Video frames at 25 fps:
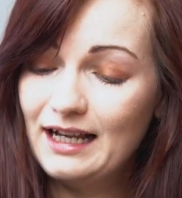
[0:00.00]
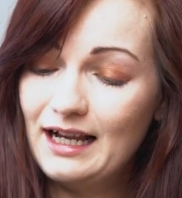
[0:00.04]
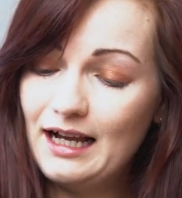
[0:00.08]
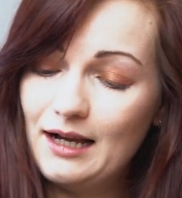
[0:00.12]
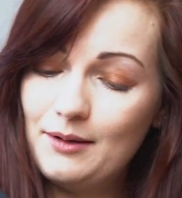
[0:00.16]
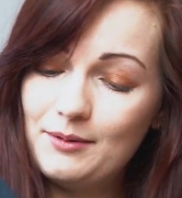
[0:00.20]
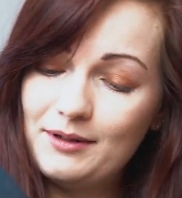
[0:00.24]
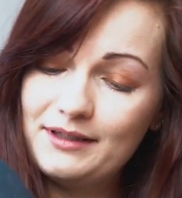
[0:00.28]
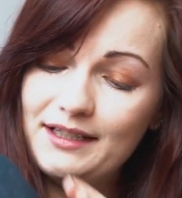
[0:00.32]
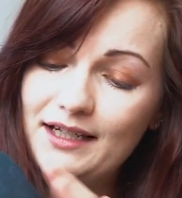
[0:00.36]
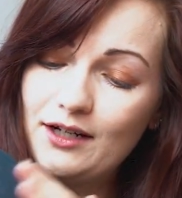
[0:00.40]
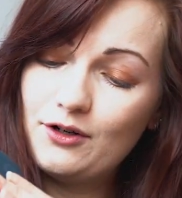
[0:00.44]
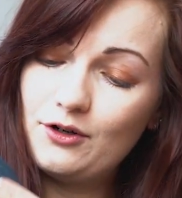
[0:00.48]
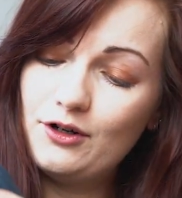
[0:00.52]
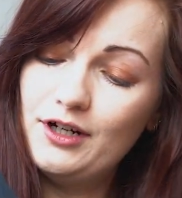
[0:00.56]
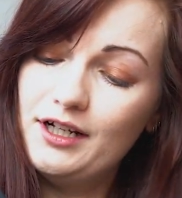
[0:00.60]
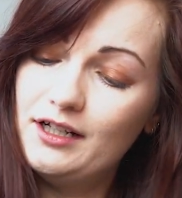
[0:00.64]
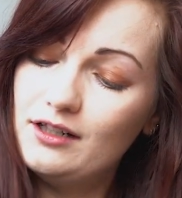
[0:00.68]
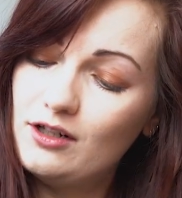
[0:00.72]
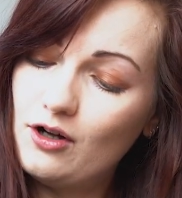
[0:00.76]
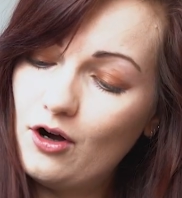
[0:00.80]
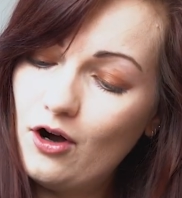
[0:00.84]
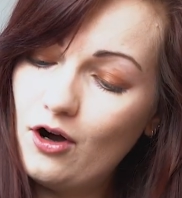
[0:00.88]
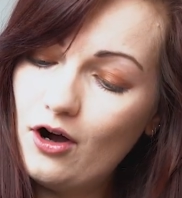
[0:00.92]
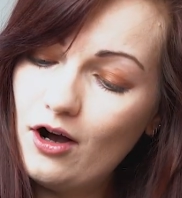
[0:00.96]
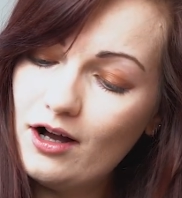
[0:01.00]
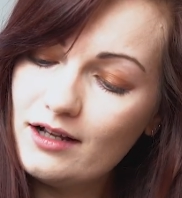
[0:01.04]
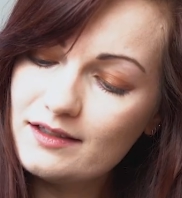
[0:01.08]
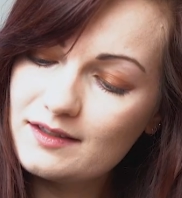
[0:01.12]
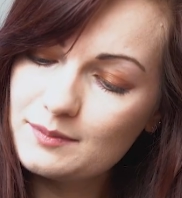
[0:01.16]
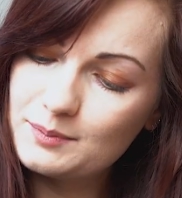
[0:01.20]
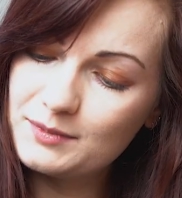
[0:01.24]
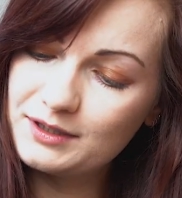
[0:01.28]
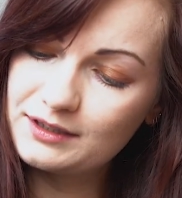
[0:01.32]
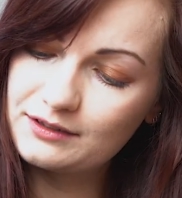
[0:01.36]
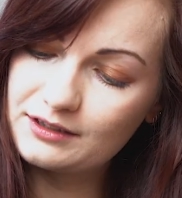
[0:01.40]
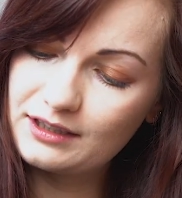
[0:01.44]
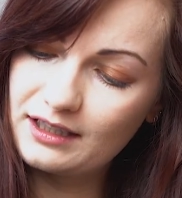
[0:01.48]
Aber der Royal
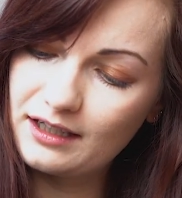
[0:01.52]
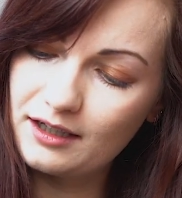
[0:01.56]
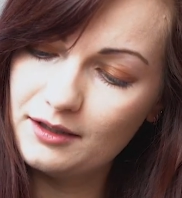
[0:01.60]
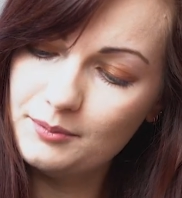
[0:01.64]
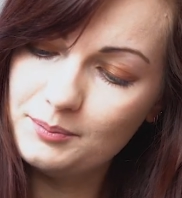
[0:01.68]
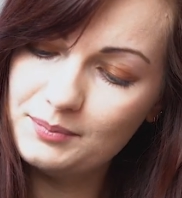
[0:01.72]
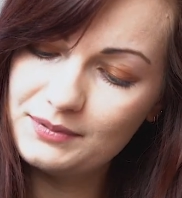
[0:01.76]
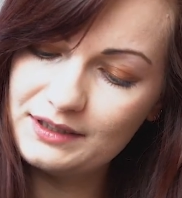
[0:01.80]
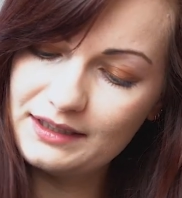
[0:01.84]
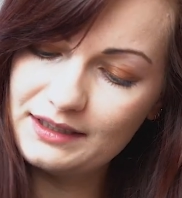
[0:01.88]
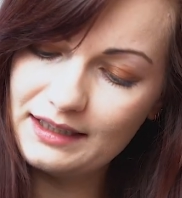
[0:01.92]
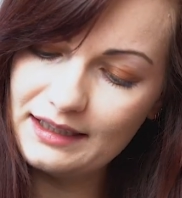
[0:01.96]
Horseman Grip,